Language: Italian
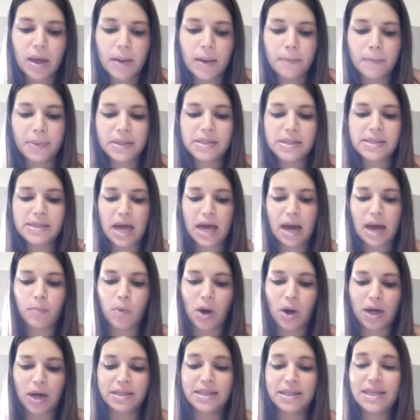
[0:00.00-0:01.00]

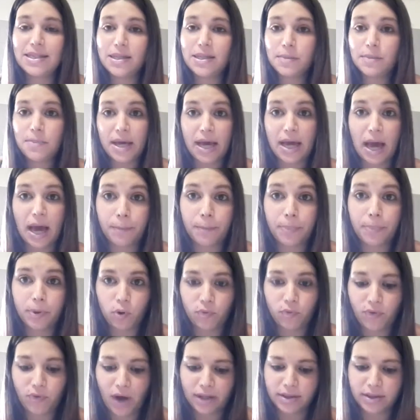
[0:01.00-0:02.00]
Passiamo a Daisy Makeup
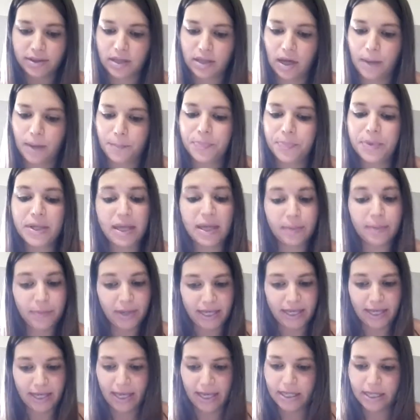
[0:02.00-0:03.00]
90 che
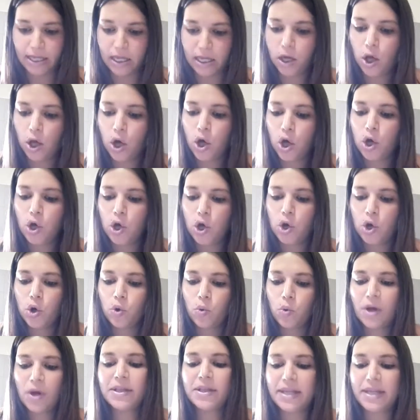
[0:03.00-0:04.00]
mi chiede
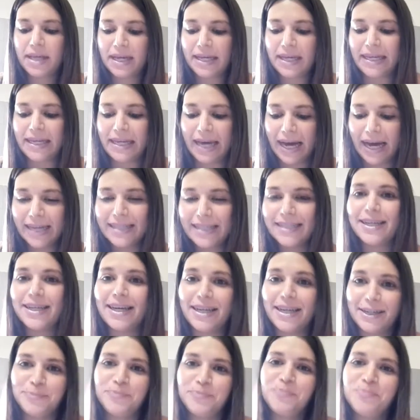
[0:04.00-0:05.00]
quanti anni hai?
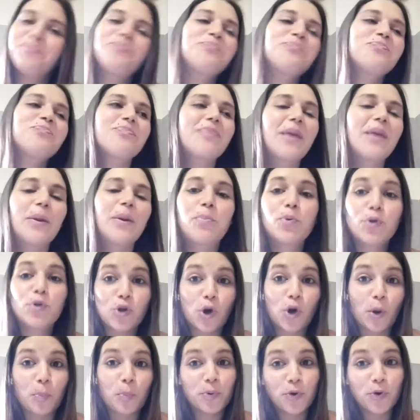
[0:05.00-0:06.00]
Eh,
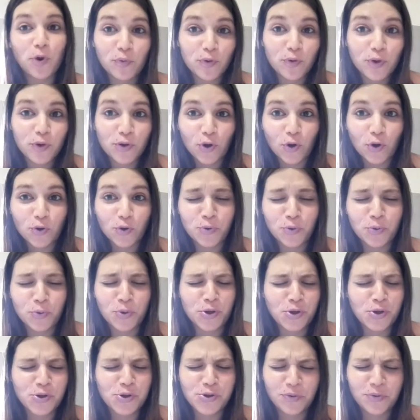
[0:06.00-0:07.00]
purtroppo ne ho 28,
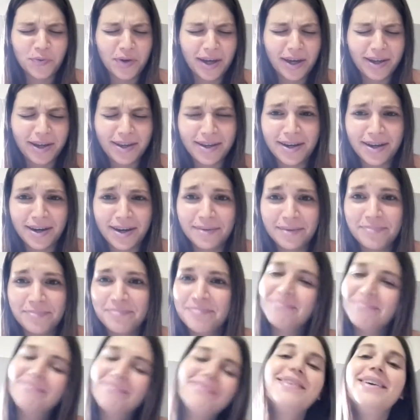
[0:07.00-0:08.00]
quindi sono vecchia
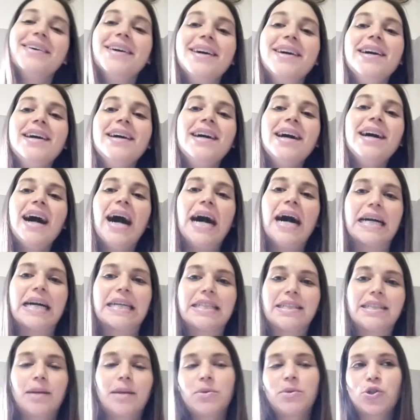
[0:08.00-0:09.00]

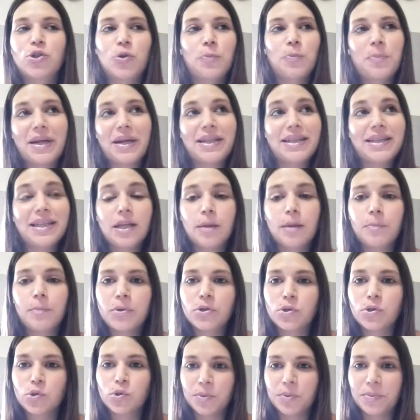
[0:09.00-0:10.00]
anche se la maggior parte delle
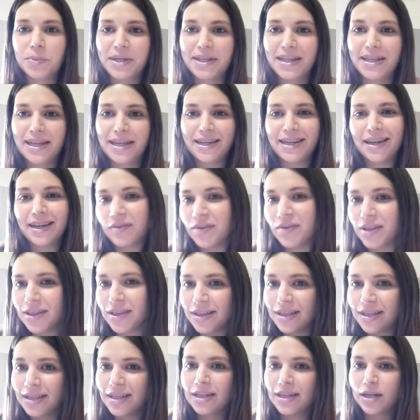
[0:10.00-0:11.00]
persone me ne danno una
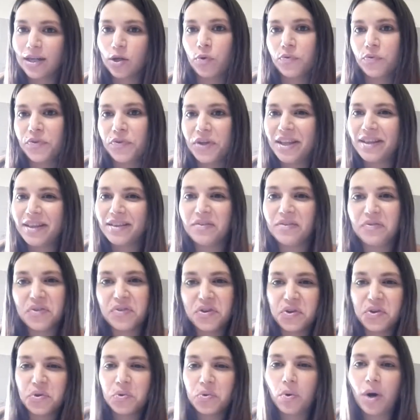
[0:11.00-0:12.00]
ventina, che ho 20,
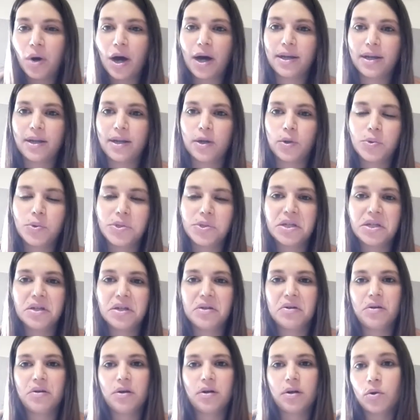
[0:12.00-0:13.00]
22 anni,
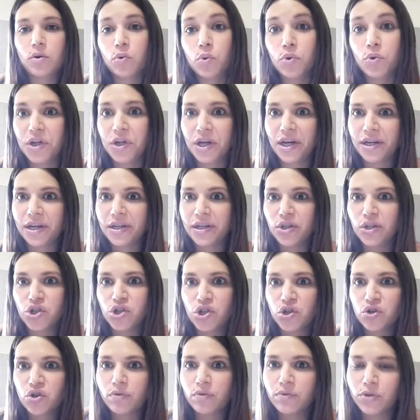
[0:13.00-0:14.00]
così, alcuni anche
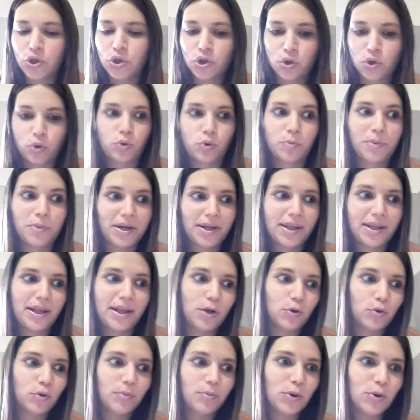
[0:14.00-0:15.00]
19, 18 ma ne
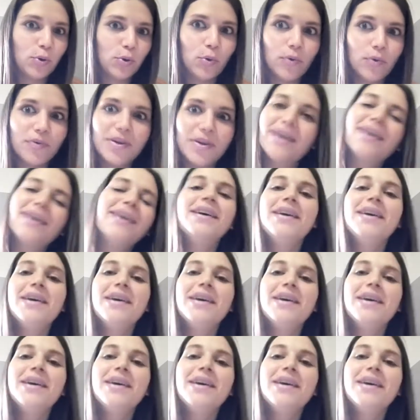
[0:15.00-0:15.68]
dato, ma dove?